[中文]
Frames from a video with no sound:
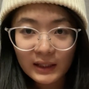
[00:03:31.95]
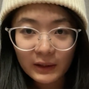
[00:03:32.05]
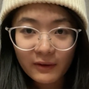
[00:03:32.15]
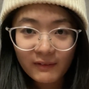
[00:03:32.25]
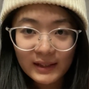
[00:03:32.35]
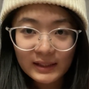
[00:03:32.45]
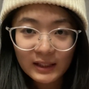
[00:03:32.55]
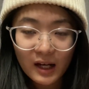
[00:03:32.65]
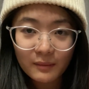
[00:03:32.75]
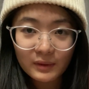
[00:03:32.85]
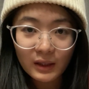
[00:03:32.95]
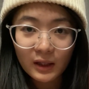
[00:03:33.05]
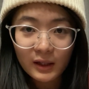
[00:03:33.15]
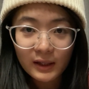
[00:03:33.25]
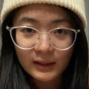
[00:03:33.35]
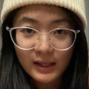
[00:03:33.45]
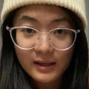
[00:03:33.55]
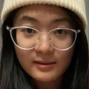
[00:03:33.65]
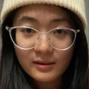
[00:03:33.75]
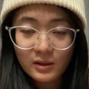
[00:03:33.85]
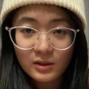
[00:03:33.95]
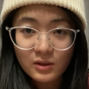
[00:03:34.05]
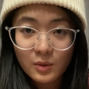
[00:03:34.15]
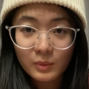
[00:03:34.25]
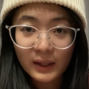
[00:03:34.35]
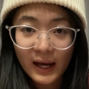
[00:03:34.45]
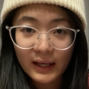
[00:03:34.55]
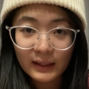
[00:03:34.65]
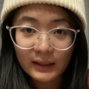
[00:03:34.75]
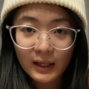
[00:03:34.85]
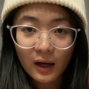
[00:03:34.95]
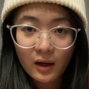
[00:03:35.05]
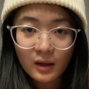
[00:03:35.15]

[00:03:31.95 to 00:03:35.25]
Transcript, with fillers: 你会发现它们的颜色其实不太一样。